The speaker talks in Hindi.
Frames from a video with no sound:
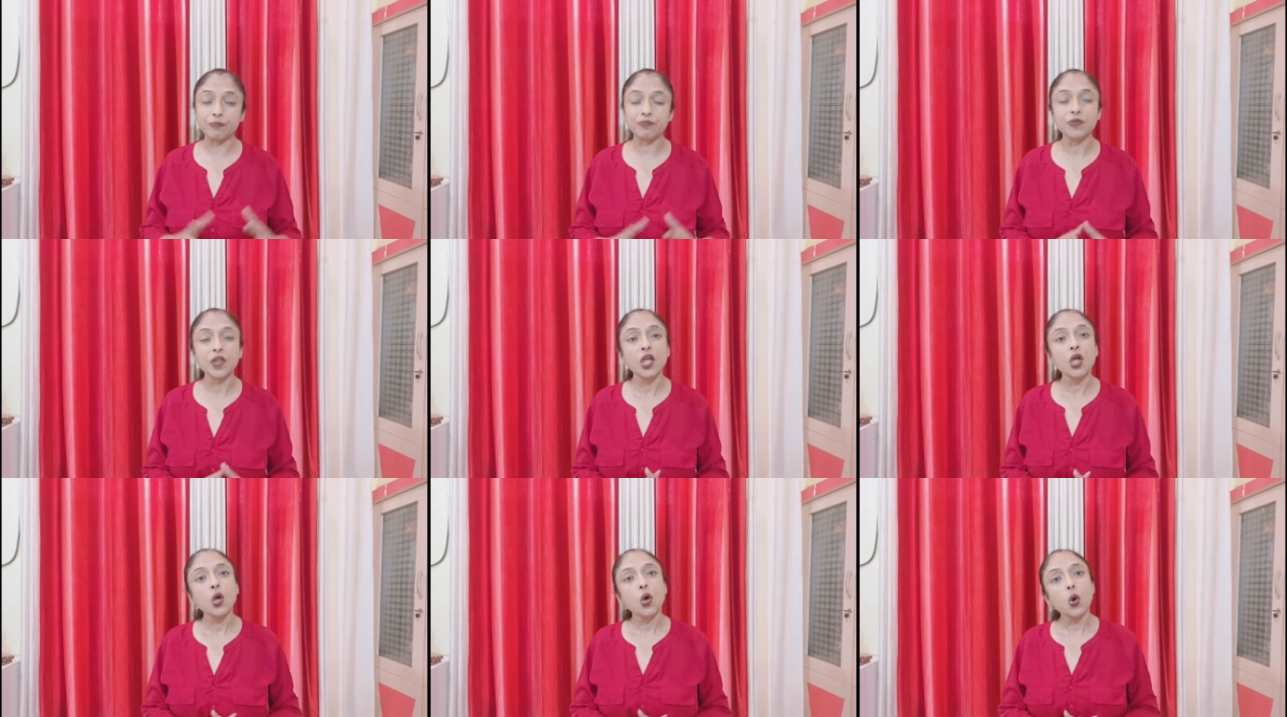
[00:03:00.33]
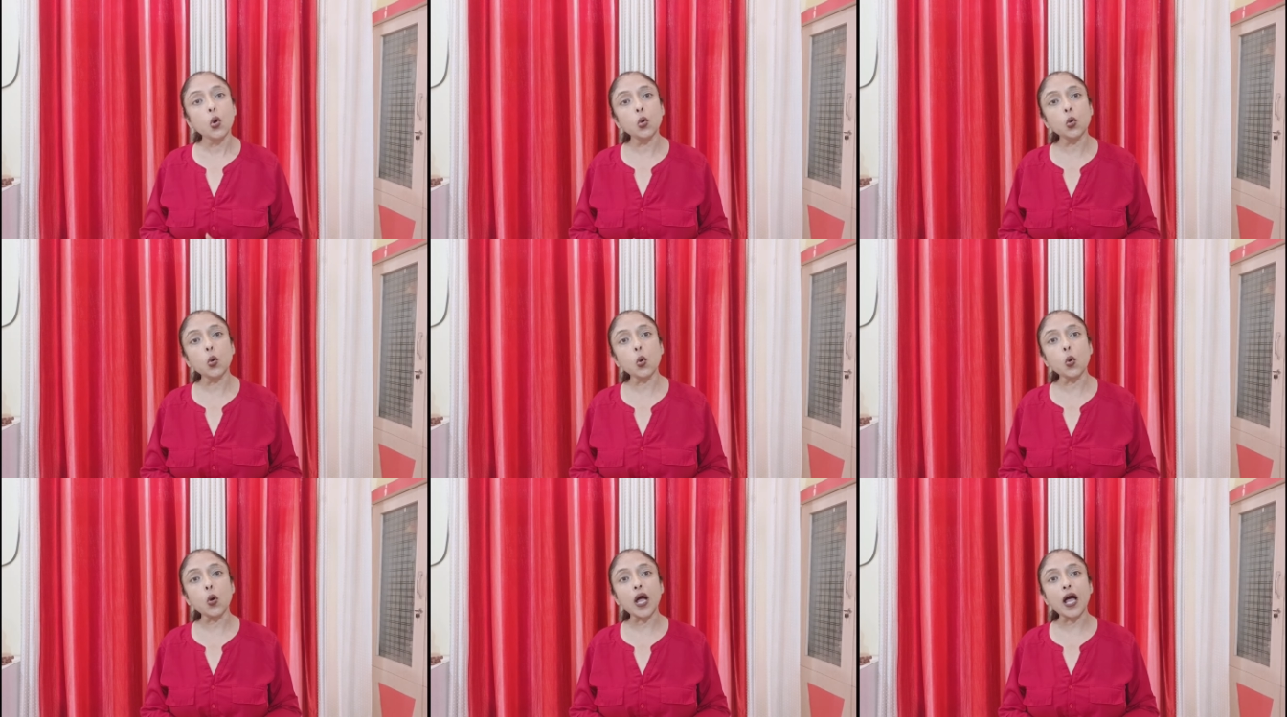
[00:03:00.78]
हैं
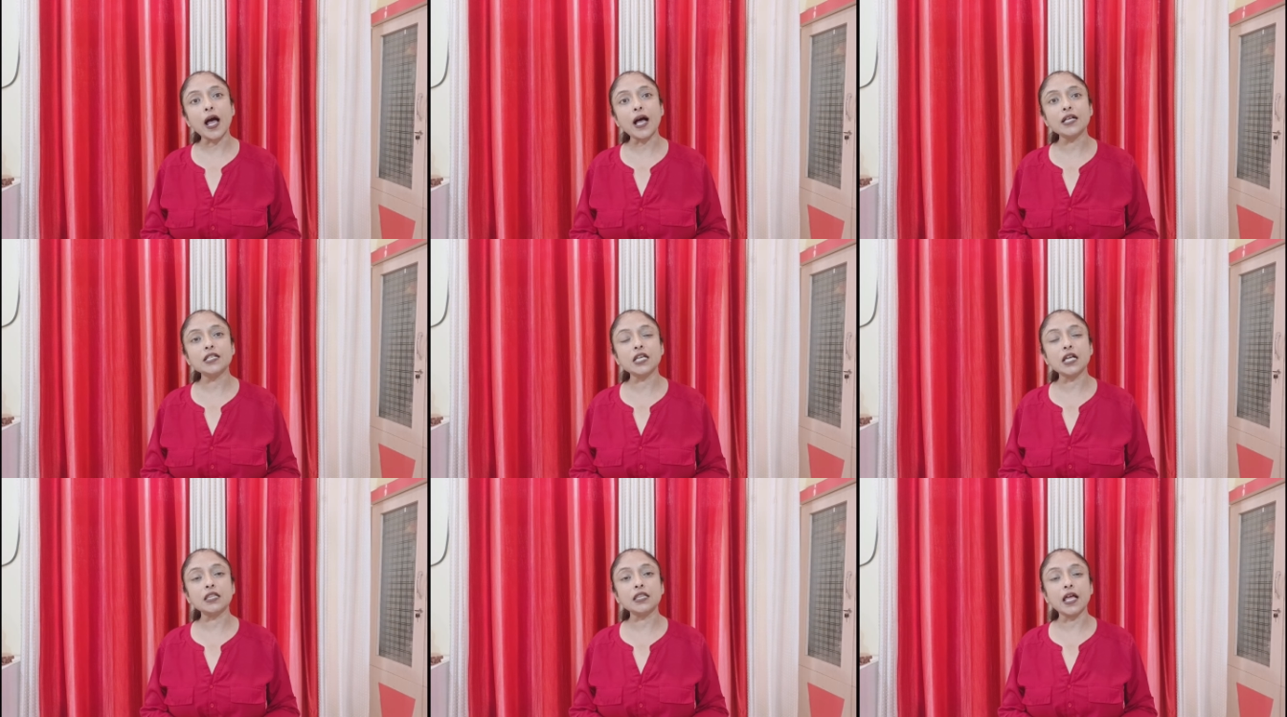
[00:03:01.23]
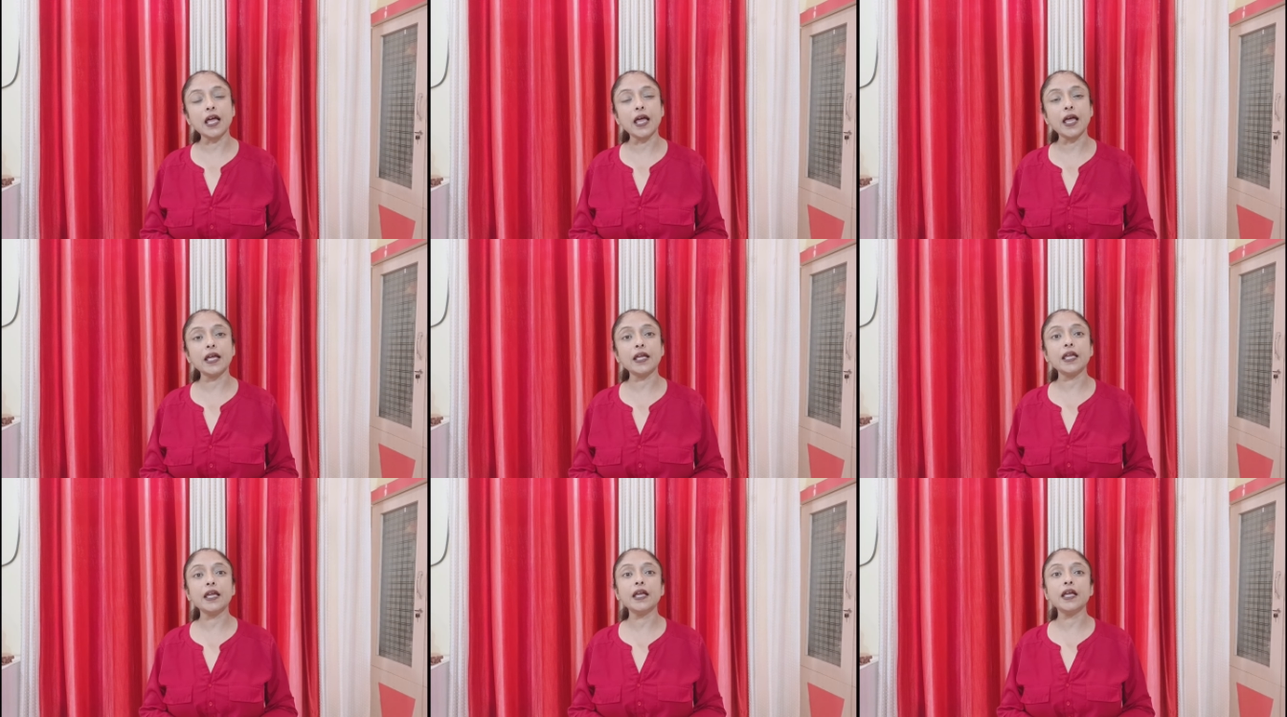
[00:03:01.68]
उनको कहा जाता
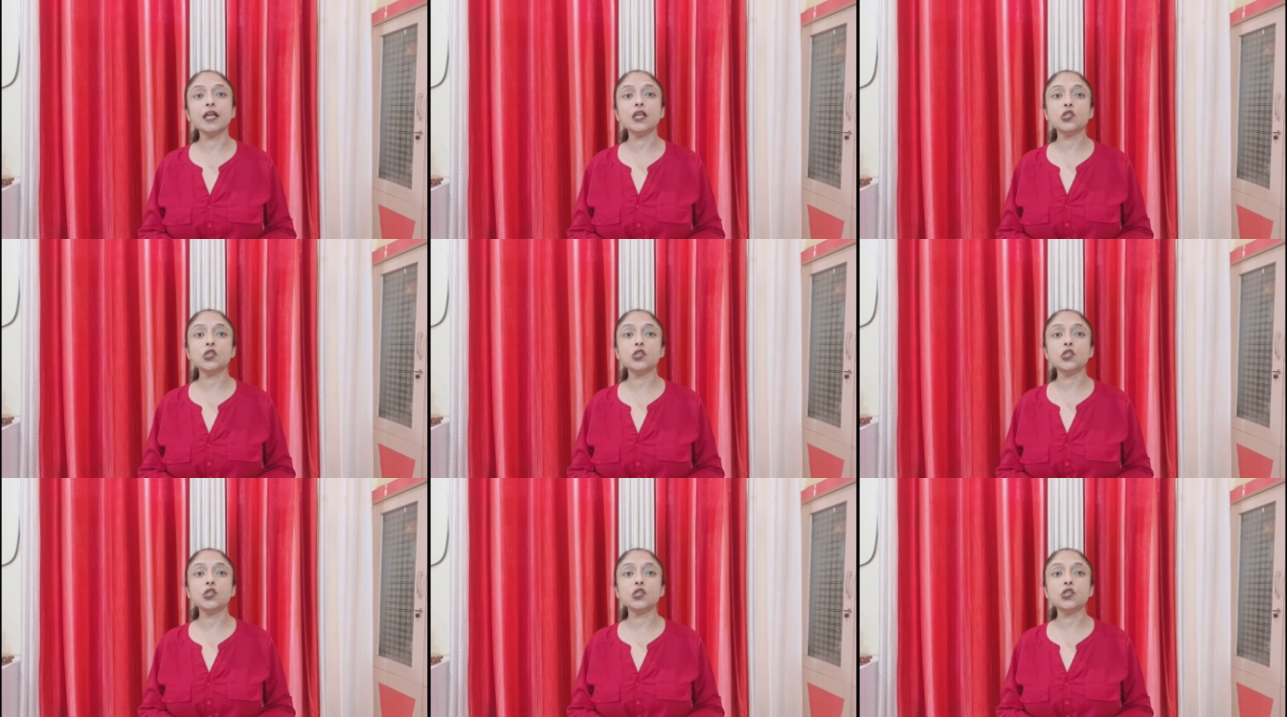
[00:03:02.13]
है कि